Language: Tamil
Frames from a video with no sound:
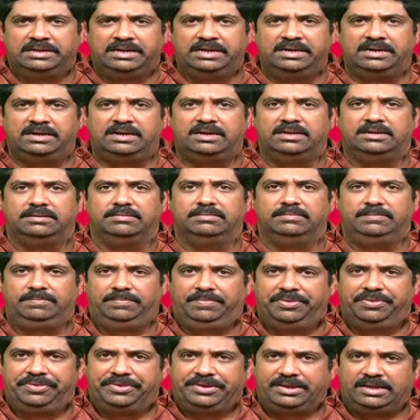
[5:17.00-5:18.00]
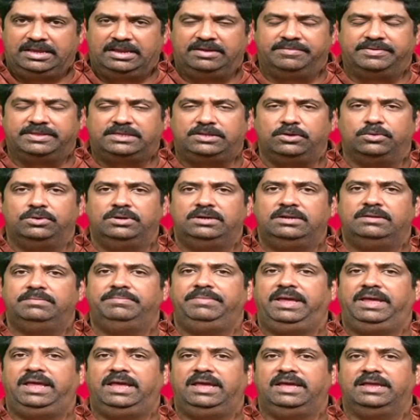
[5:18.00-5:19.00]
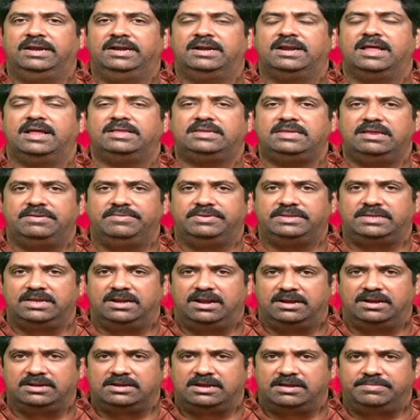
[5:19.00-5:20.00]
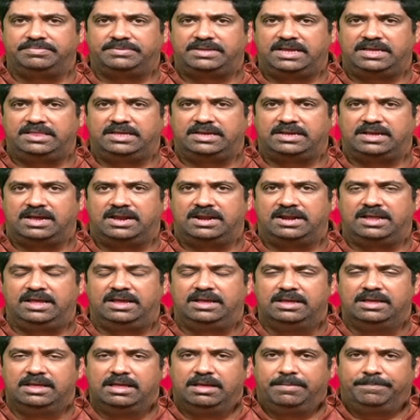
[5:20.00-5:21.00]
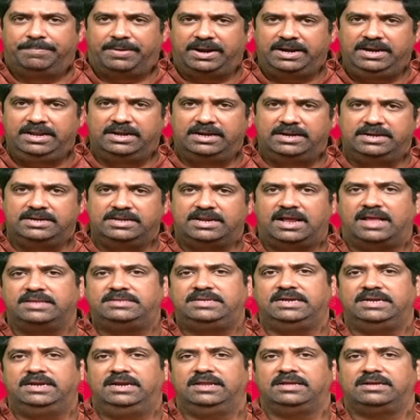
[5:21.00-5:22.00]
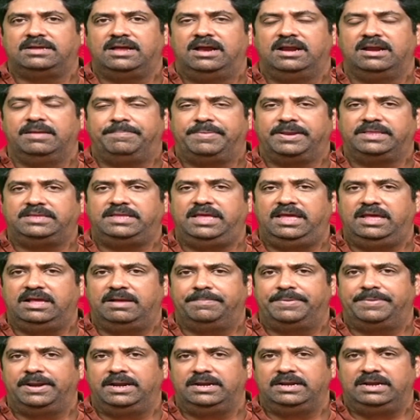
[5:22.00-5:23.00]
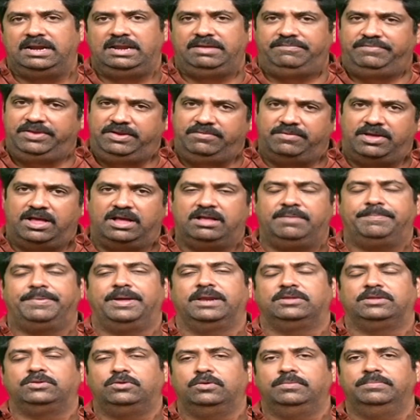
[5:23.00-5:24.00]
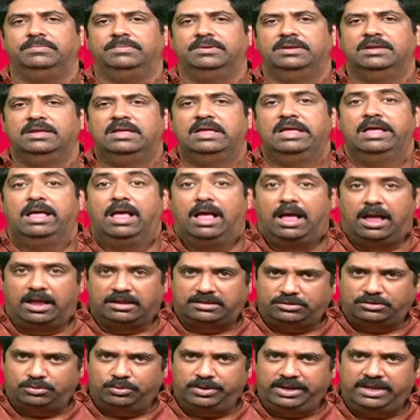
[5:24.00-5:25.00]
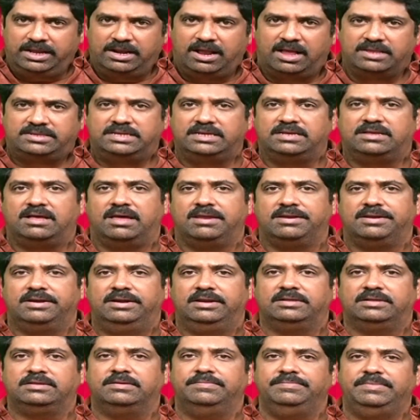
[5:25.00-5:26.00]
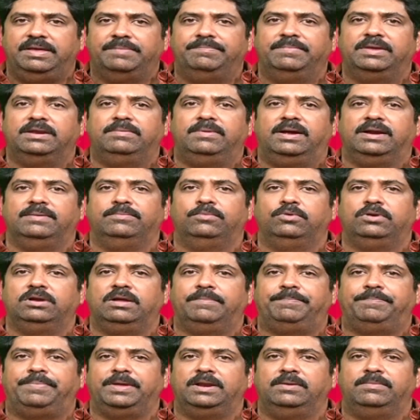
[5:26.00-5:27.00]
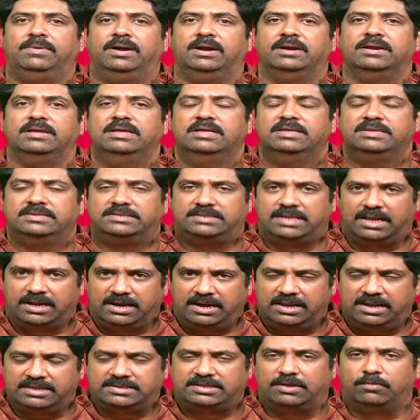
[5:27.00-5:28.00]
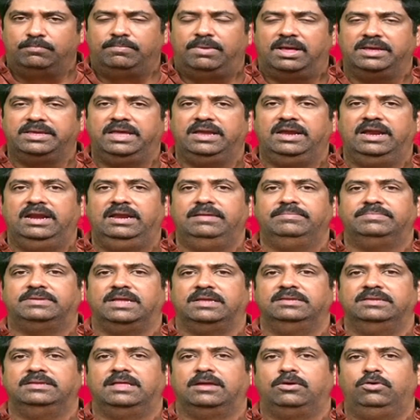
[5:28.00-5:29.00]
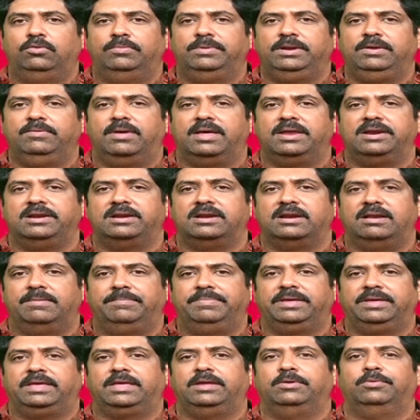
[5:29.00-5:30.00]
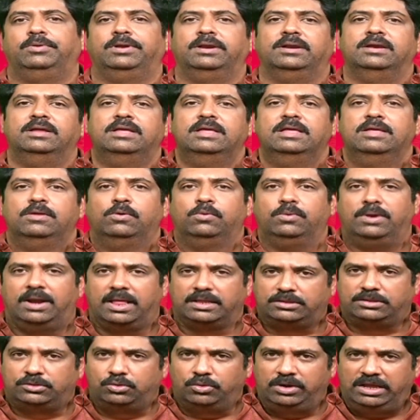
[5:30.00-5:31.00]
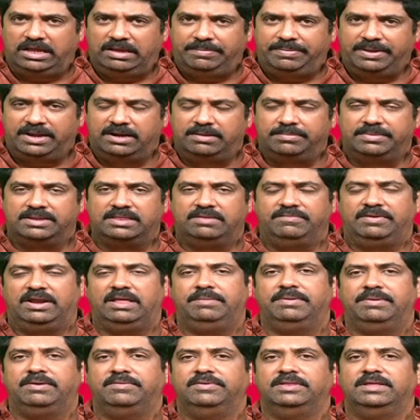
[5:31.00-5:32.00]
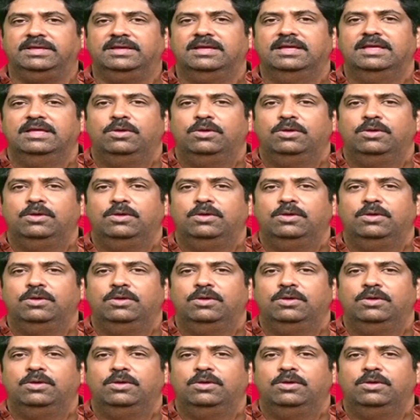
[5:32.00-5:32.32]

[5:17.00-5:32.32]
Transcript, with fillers: இன்று இருபத்தி ஒன்று மே இரண்டாயிரத்தி இருபத்தி நான்காம் தேதிக்கான பன்னிரண்டு ராசிகளுக்கான பிரத்யேக பலன்களை விரிவாக பார்த்தோம் அத்துணை ராசிக்காரர்களுக்கும் எம்பெருமான் முருகப்பெருமான் சகல சௌபாகியங்களையும் தந்த அருள் புரிவார் என்ற நம்பிக்கையுடன் உங்கள் அத்துணை பேரிடமிருந்து விடைபெறுவது